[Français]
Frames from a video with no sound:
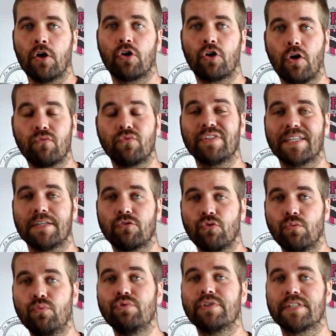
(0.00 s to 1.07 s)
Quand vous êtes
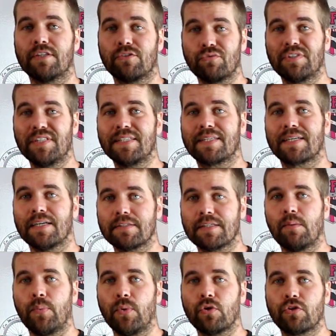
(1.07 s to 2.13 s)
debout, c'est aussi très
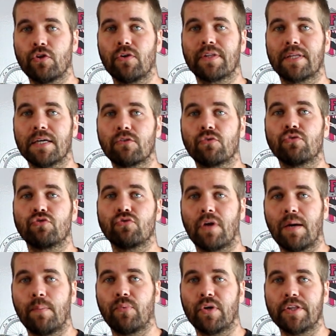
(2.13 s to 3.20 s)
important d'être sur
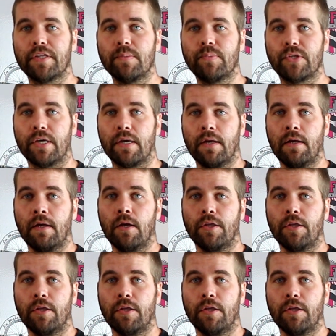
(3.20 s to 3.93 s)
la pointe des pieds.